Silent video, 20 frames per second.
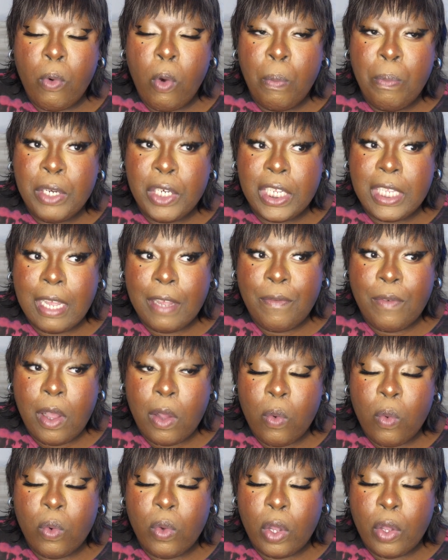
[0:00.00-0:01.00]
obligés
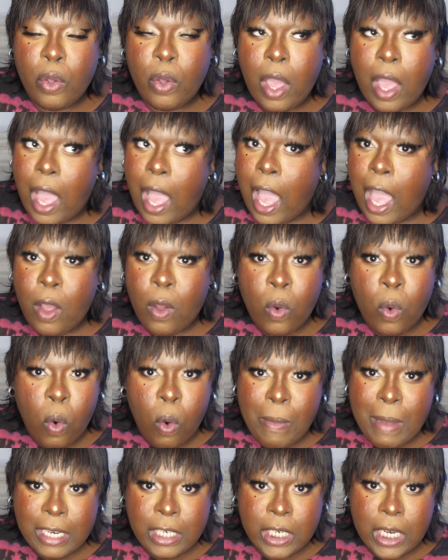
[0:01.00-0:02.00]
d'avoir un
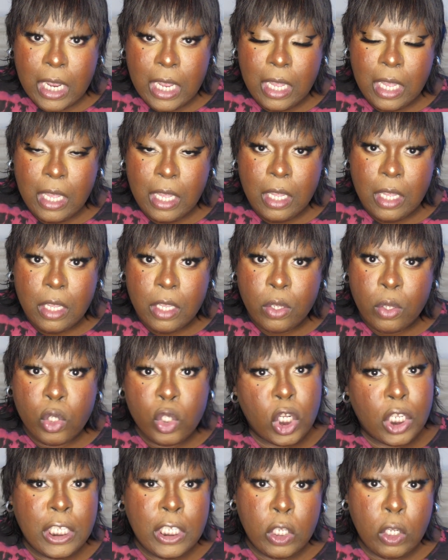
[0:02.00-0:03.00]
gros machin que
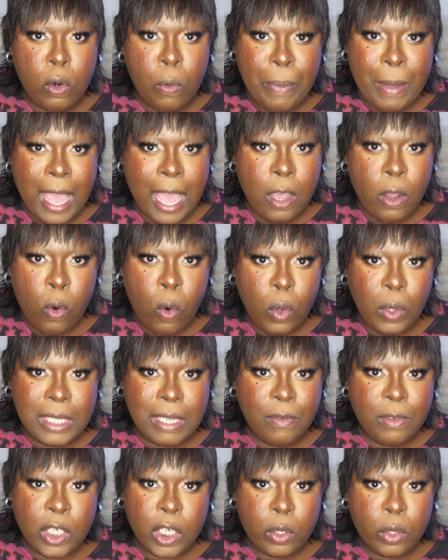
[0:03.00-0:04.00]
genre s'ils en ont pas un gros
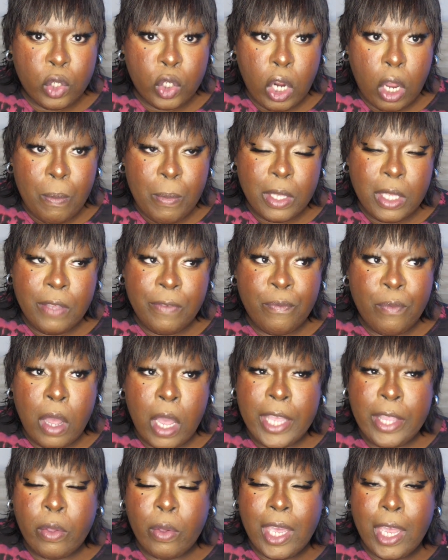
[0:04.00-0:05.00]
ça veut dire que genre en mode ils vont
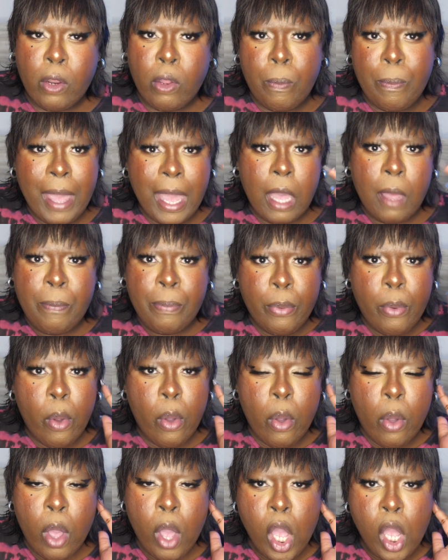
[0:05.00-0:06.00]
être quelque part un peu
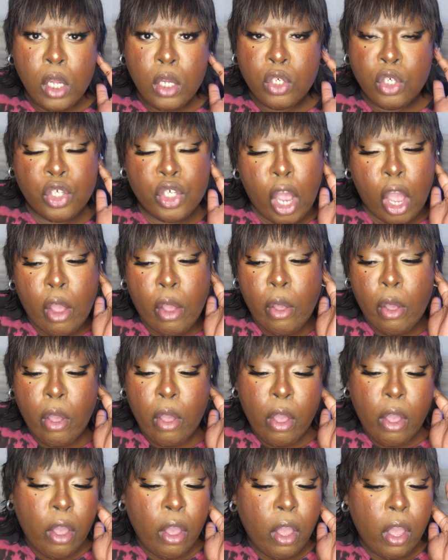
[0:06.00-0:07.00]
euh, genre
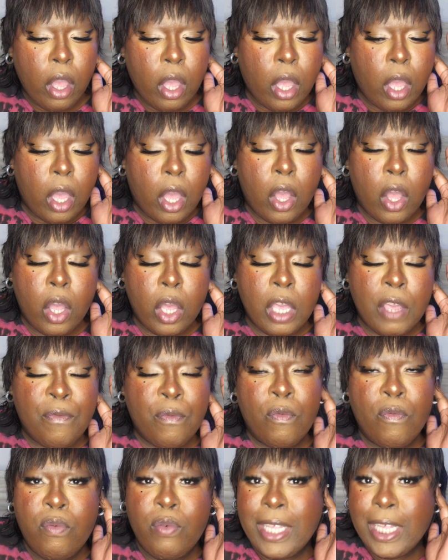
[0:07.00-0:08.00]
euh, euh, ils
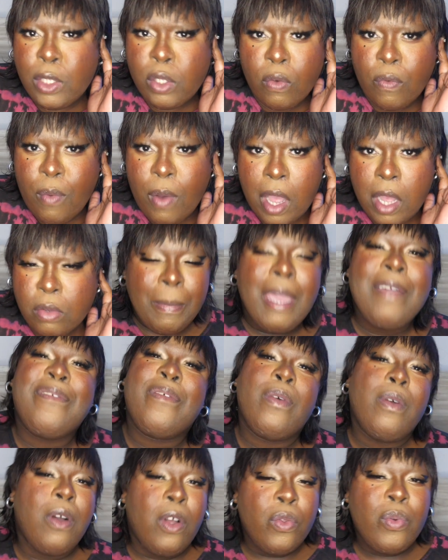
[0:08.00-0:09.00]
vont vous décevoir.
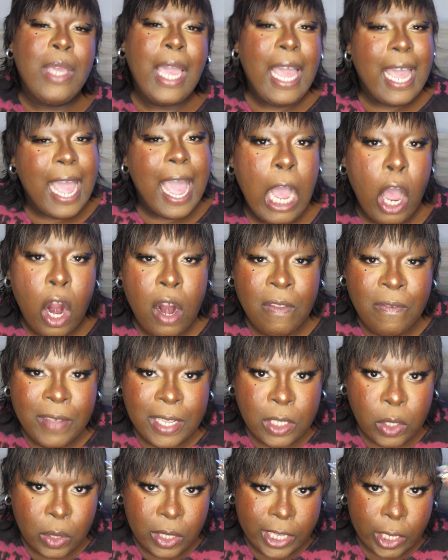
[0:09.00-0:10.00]
Bref, en tout cas, enlevez
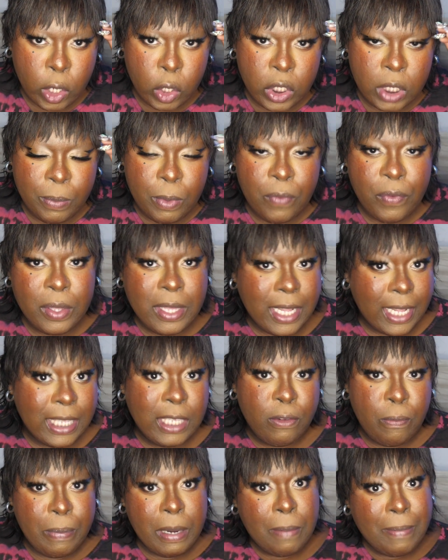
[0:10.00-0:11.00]
ce stéréotype de votre tête
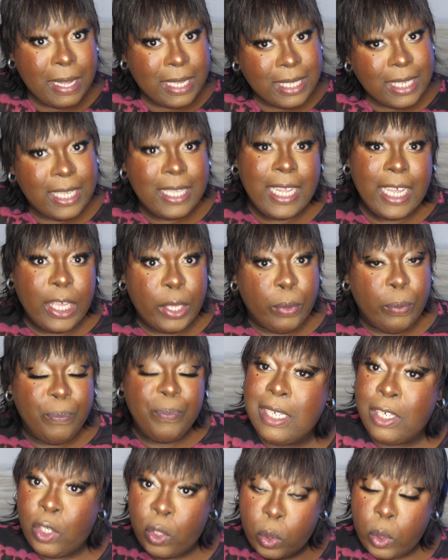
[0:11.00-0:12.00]
s'il vous plaît. Merci, thank you.
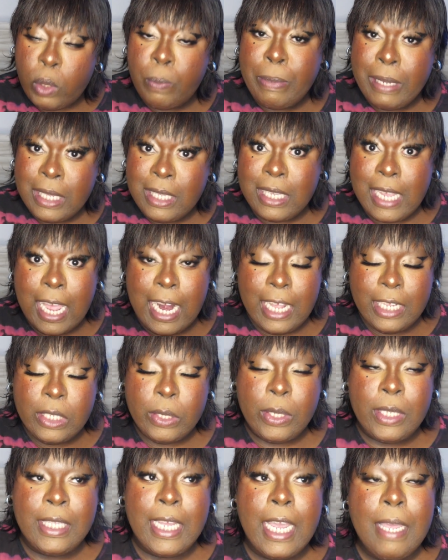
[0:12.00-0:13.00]
Je repasse à la
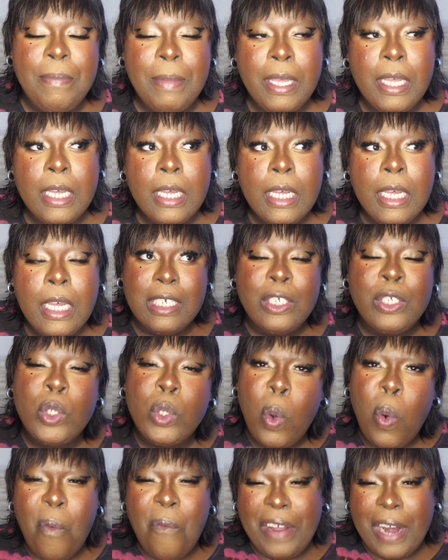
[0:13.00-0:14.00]
story time. Du
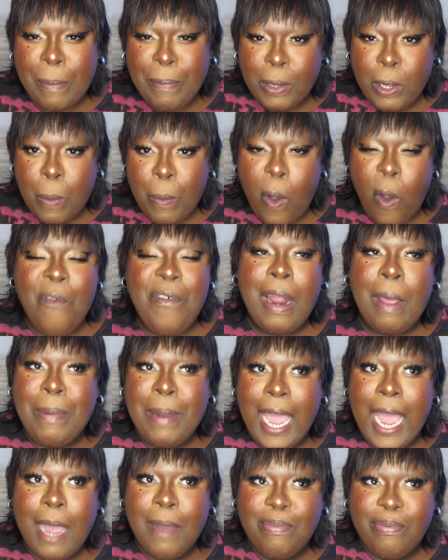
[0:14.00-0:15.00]
coup, on va l'appeler comment On va
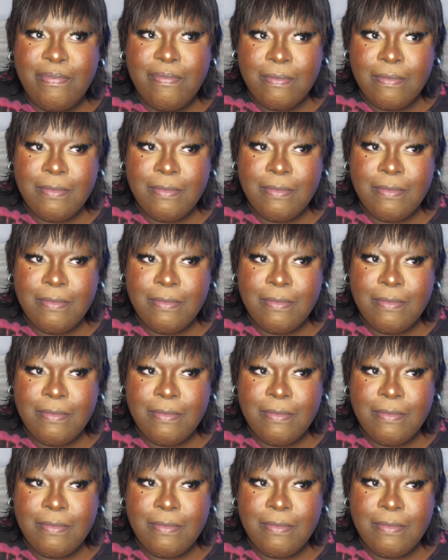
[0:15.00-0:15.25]
l'appeler Abou.